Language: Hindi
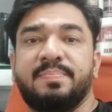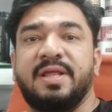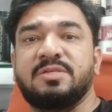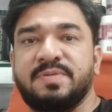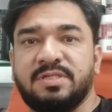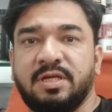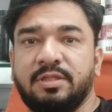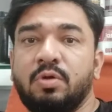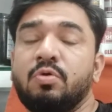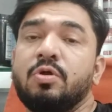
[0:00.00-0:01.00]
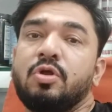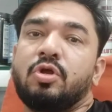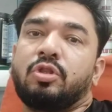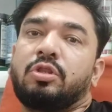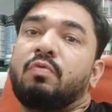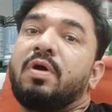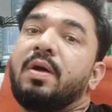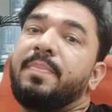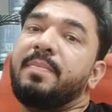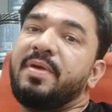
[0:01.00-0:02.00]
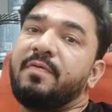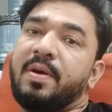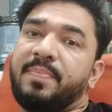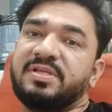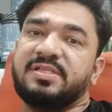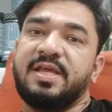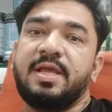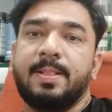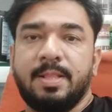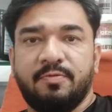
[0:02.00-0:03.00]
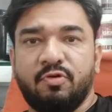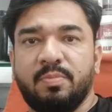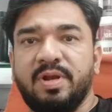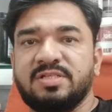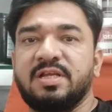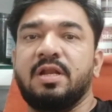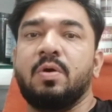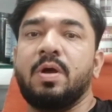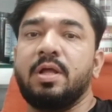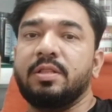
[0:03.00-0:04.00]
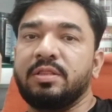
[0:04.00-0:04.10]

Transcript: बेंच प्रेस करता हूं तो वहां पे मैं वापस से फॉर्मुलेशन लाऊंगा